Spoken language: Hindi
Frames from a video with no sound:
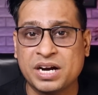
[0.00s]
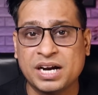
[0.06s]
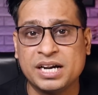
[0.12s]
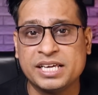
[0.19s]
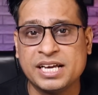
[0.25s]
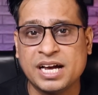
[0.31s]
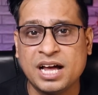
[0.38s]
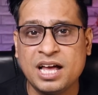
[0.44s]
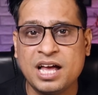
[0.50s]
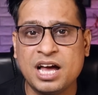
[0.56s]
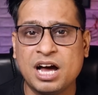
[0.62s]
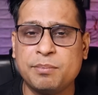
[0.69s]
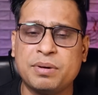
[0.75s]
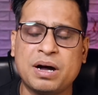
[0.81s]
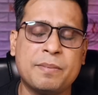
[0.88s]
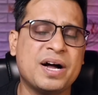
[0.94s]
पकड़ लिया
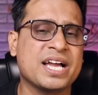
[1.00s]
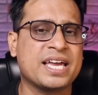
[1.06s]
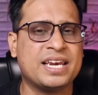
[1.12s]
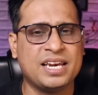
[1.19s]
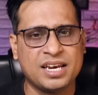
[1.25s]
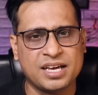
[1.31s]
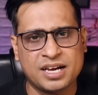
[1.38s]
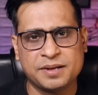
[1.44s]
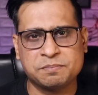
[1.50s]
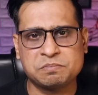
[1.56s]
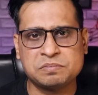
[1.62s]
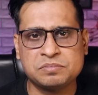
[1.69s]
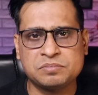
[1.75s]
अब बाबा कहने लगा